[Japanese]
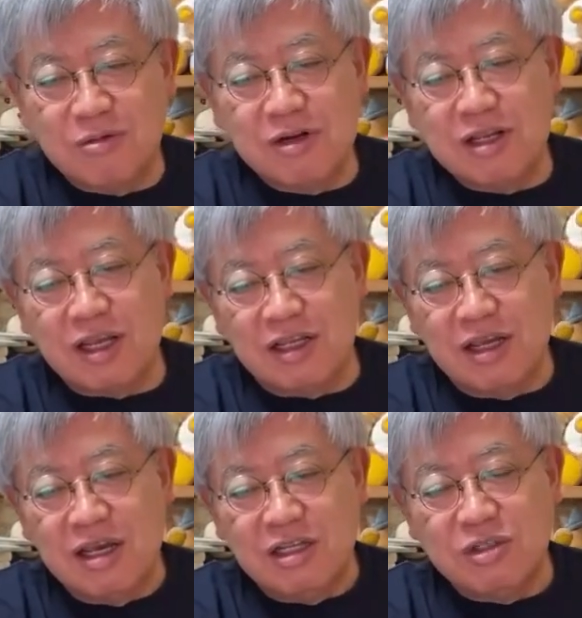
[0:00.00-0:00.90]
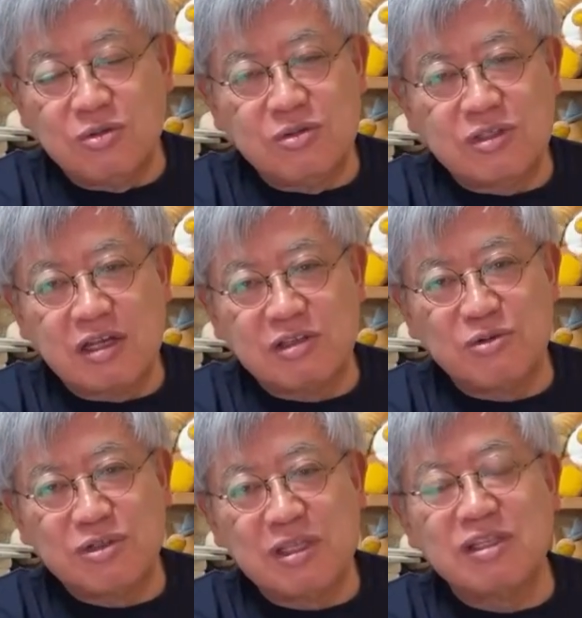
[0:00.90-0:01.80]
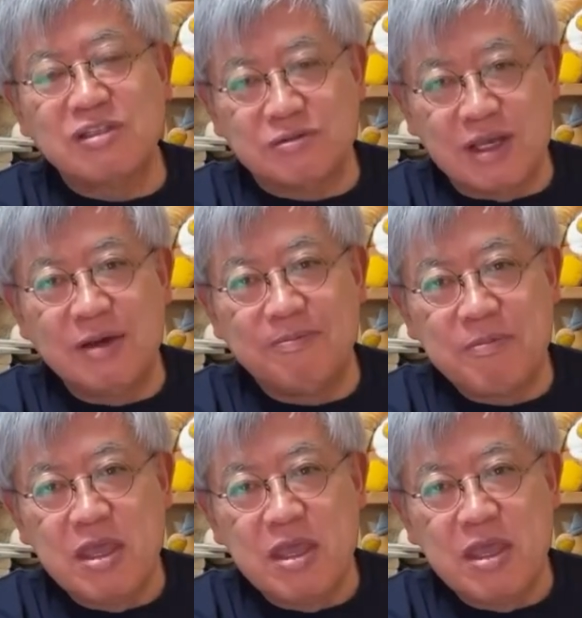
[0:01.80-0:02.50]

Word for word: これね、情報錯綜してるんですよね。